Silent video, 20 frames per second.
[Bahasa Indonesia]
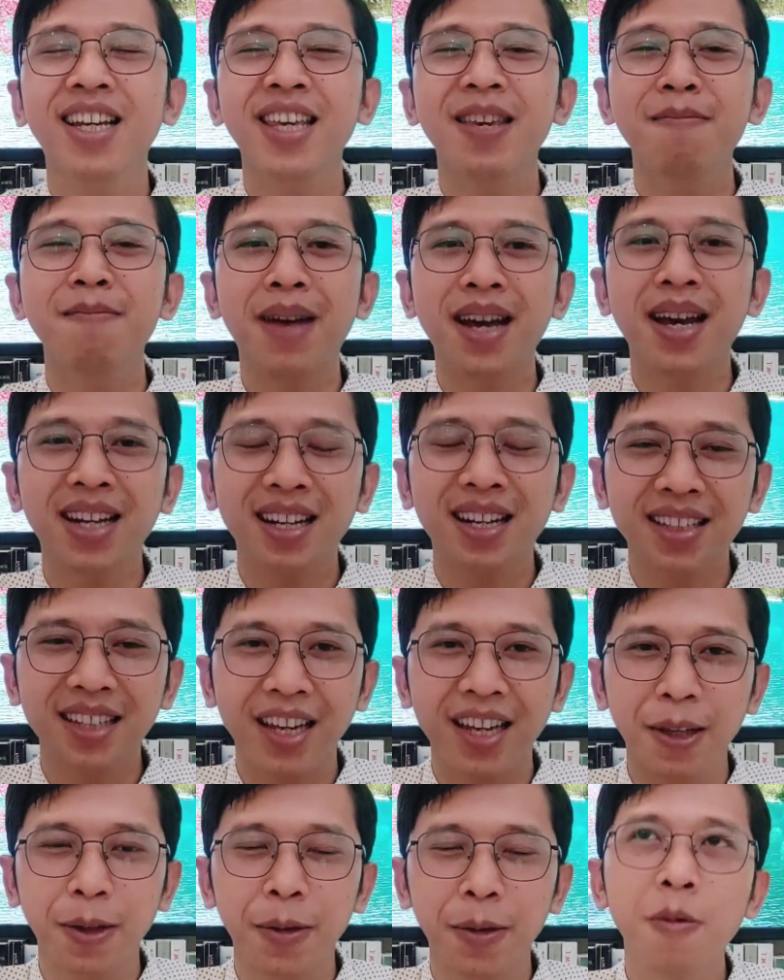
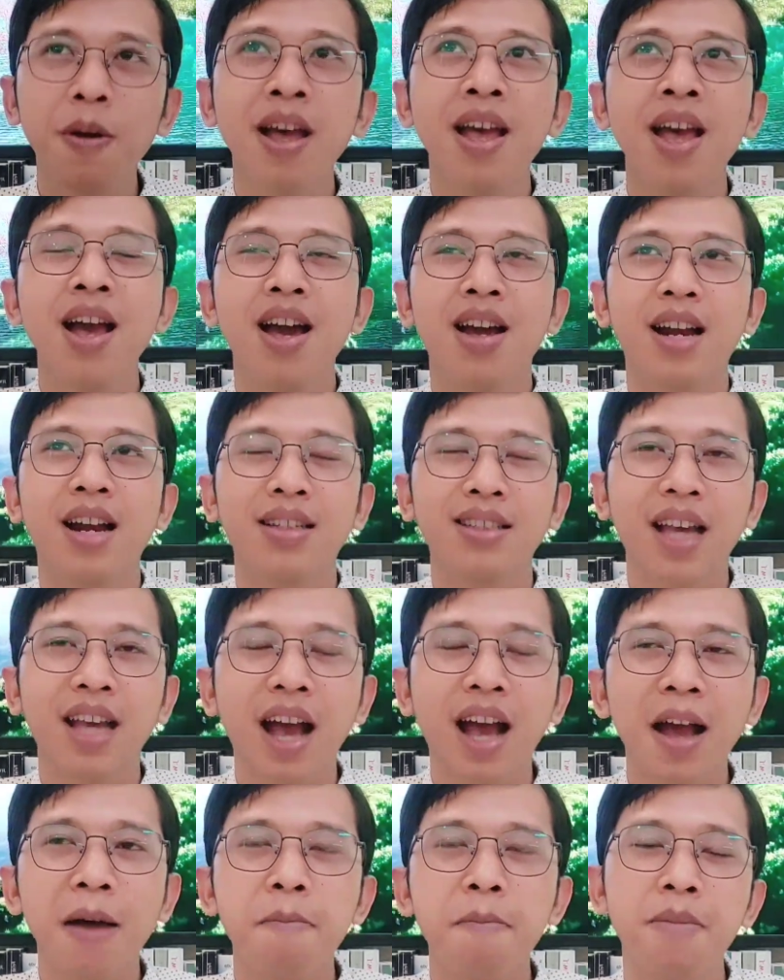keimanannya itu
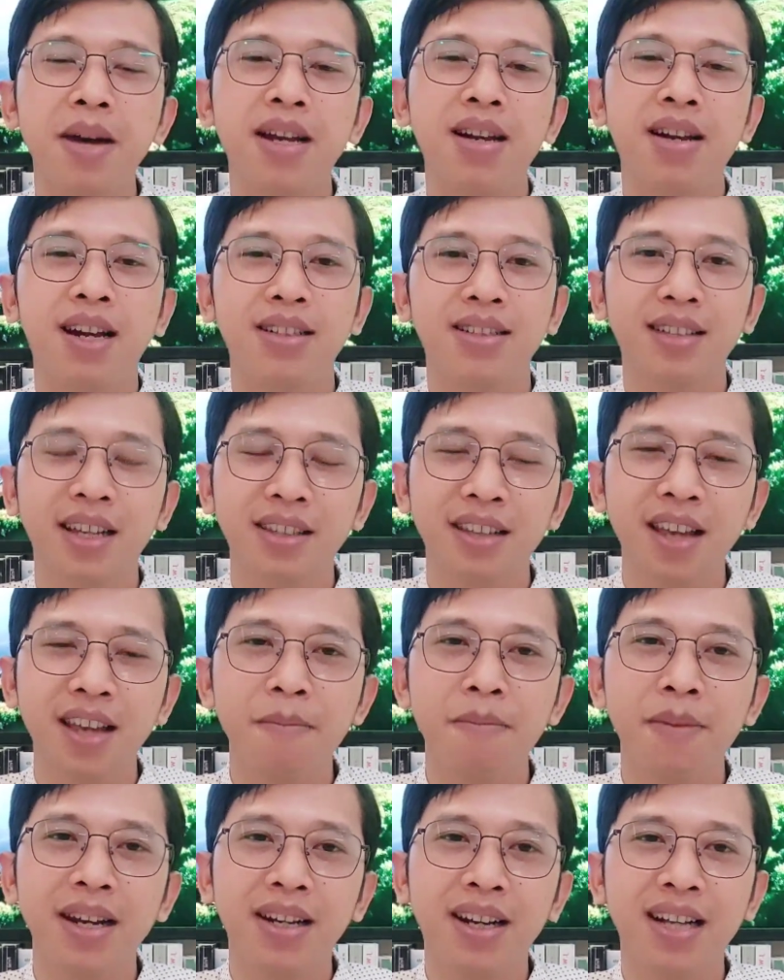rasa aman, rasa
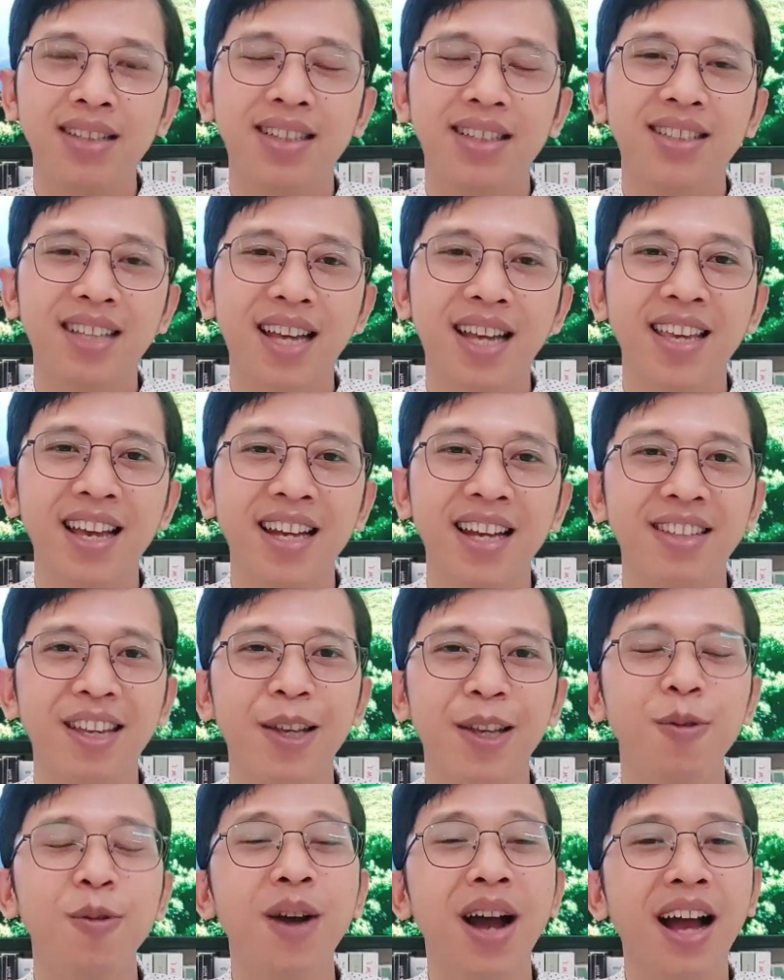nyaman, kasih
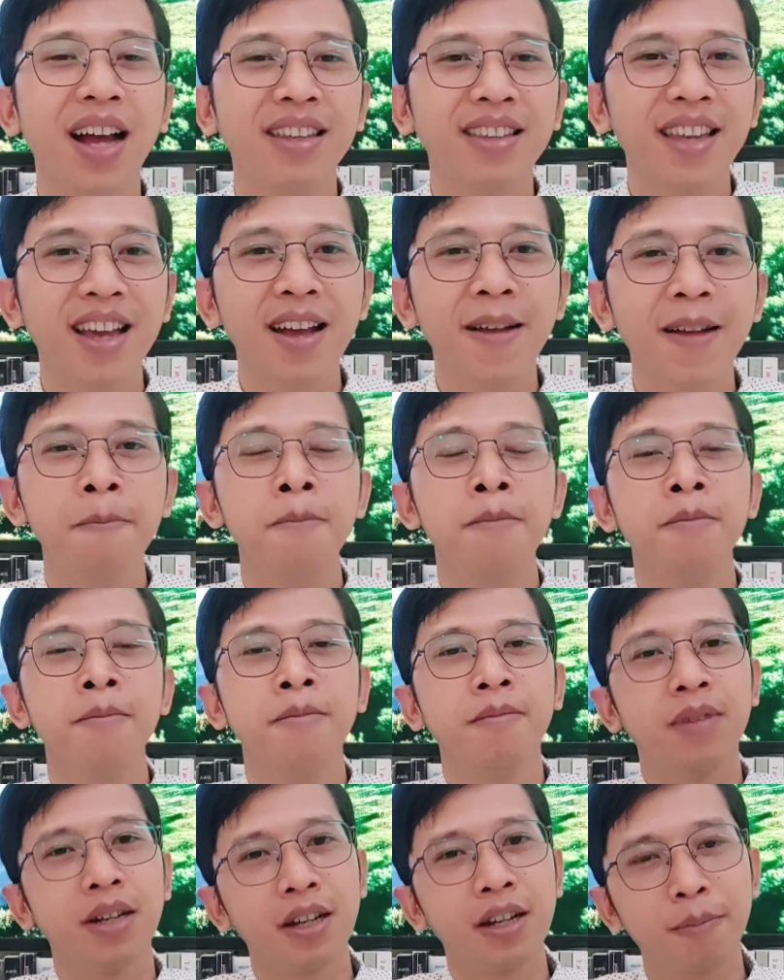sayangnya itu hanya
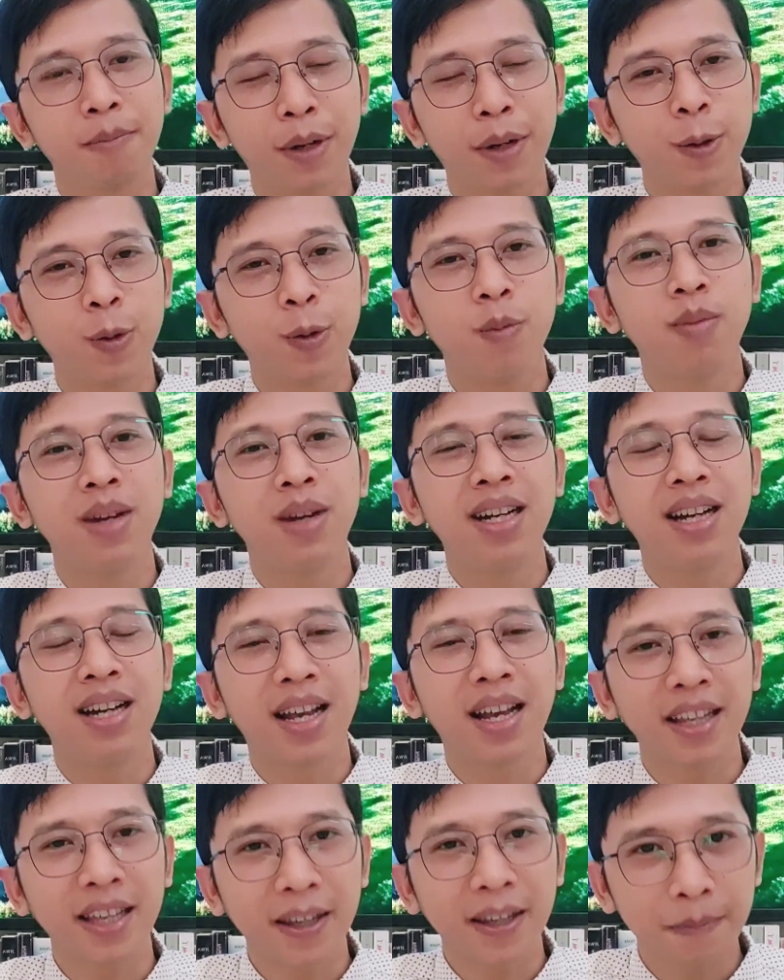e, bersumber
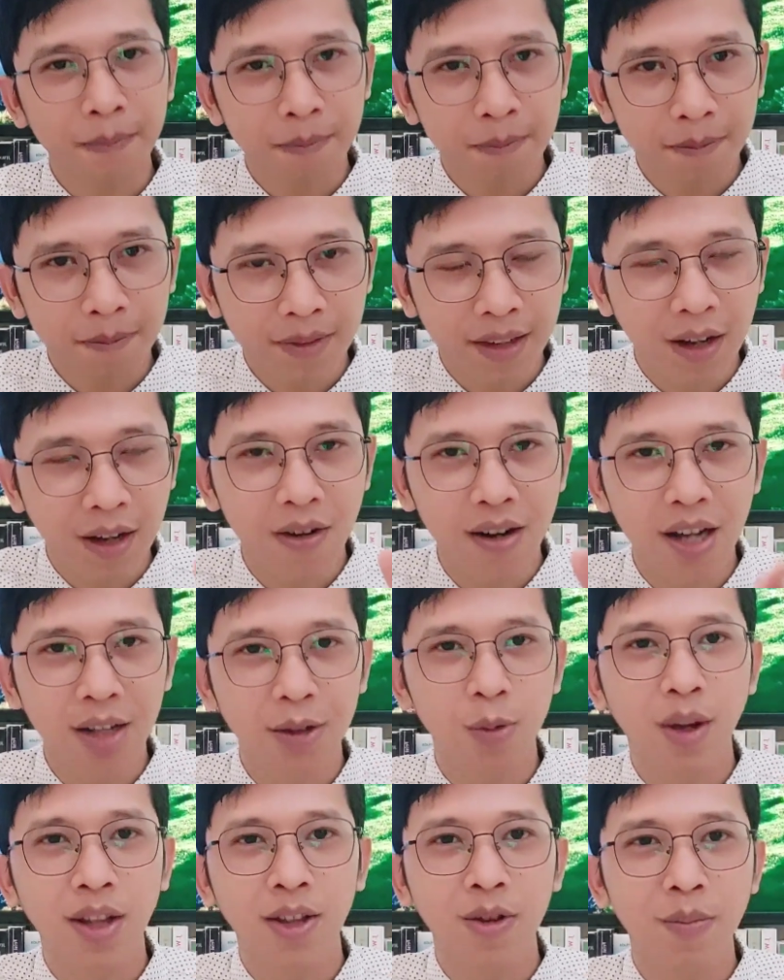dari
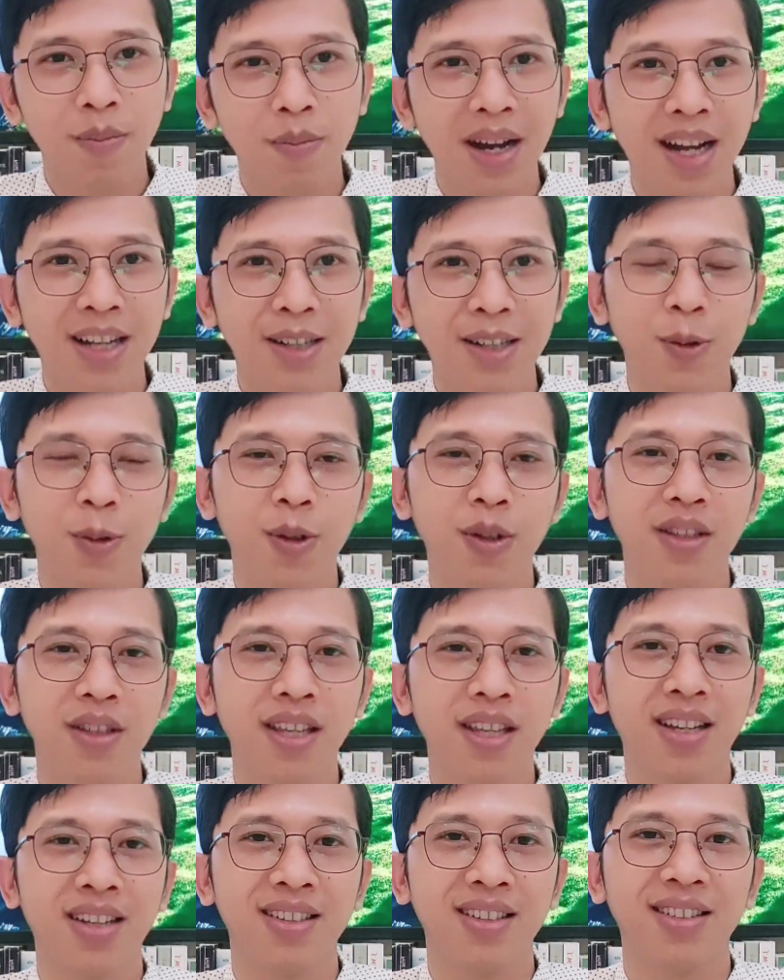orang tua atau
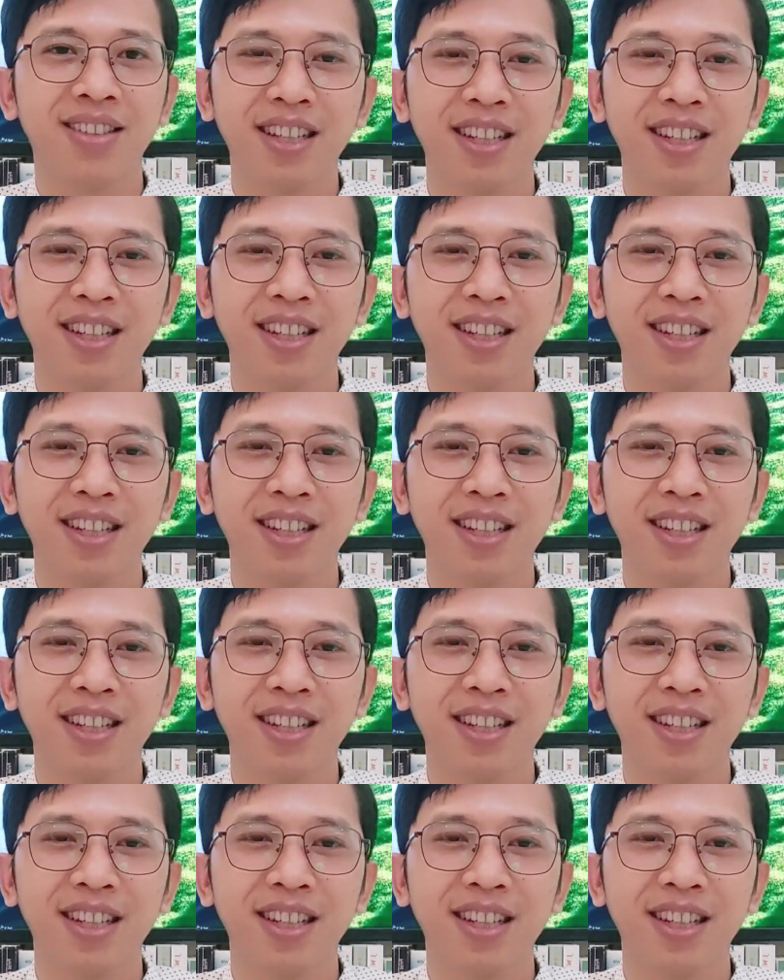pengasuhnya.